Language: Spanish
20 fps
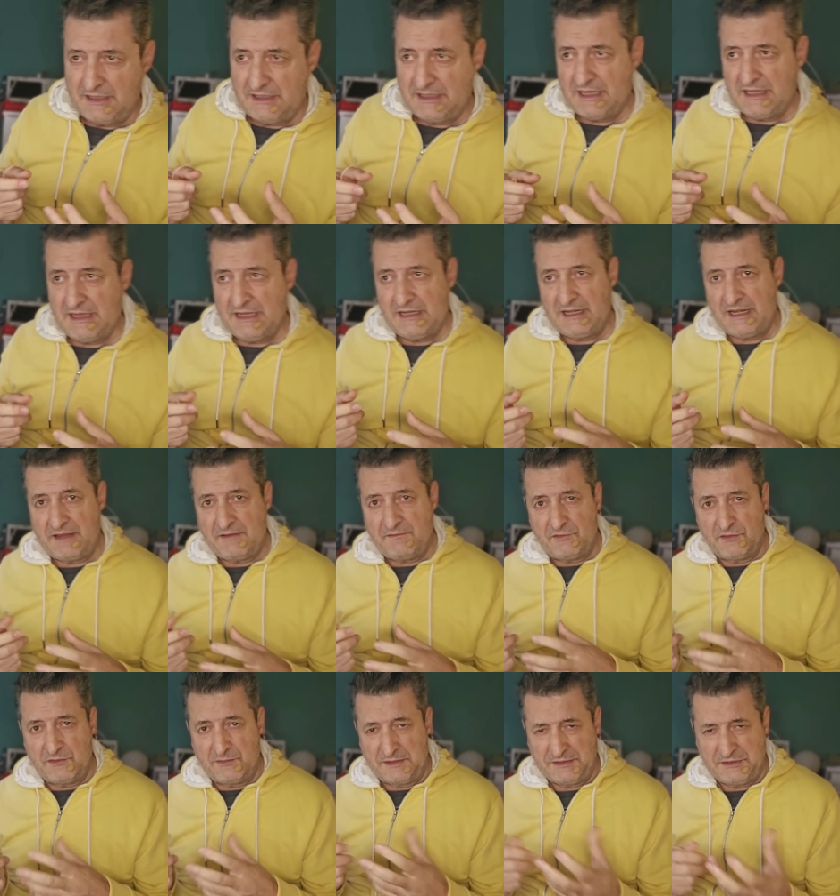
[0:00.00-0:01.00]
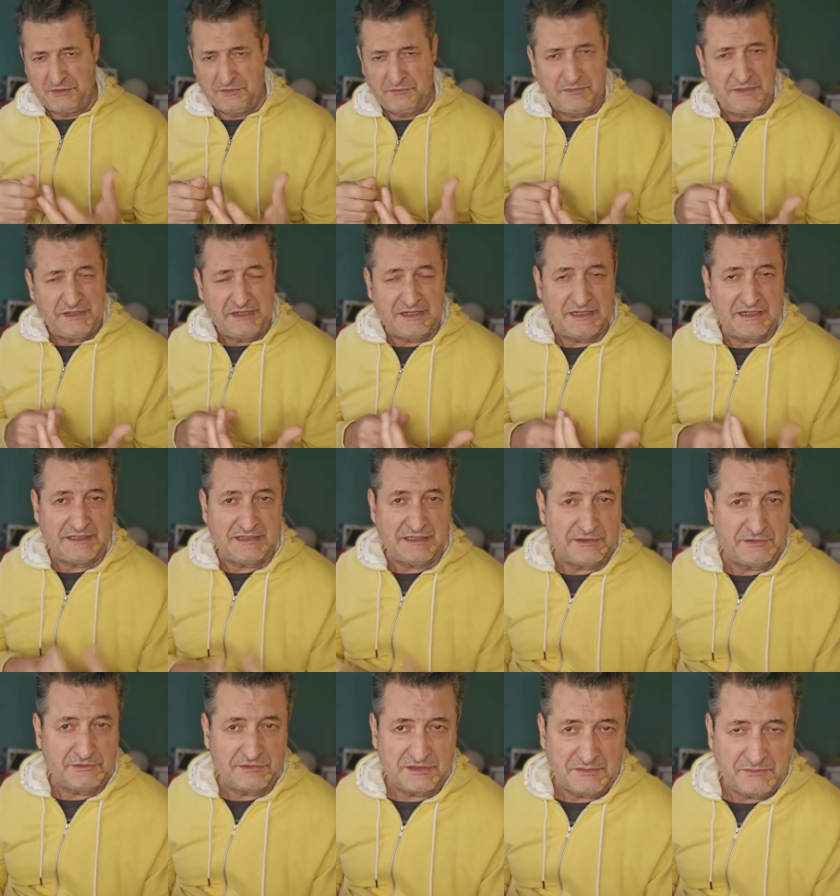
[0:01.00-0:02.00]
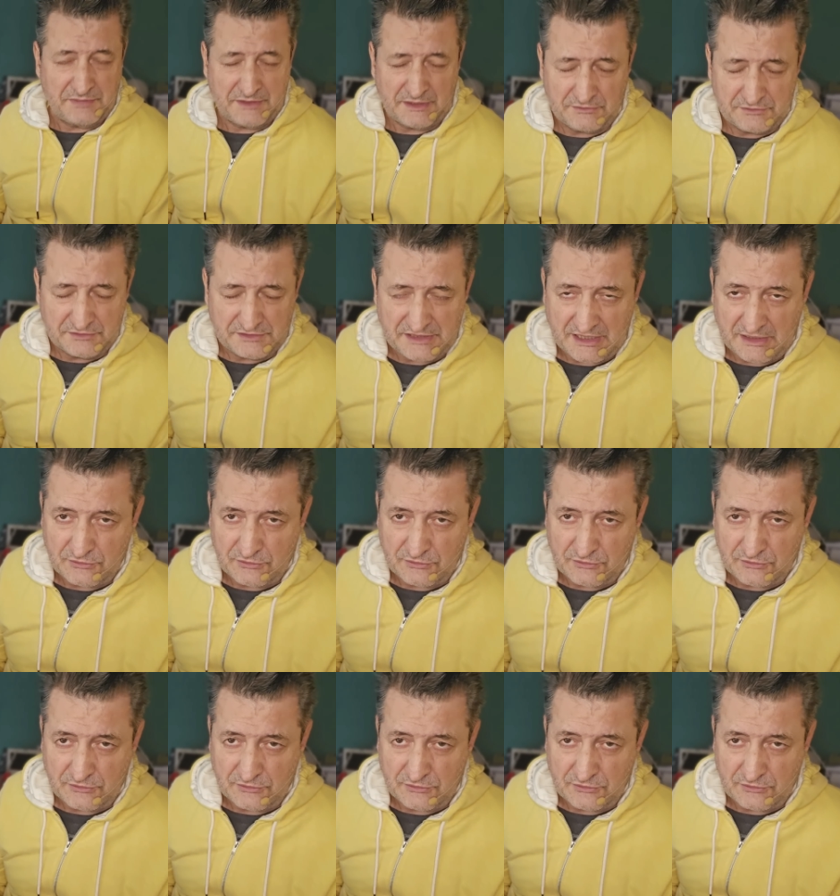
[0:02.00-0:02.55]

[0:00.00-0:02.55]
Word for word: que la información vieja tarde o temprano se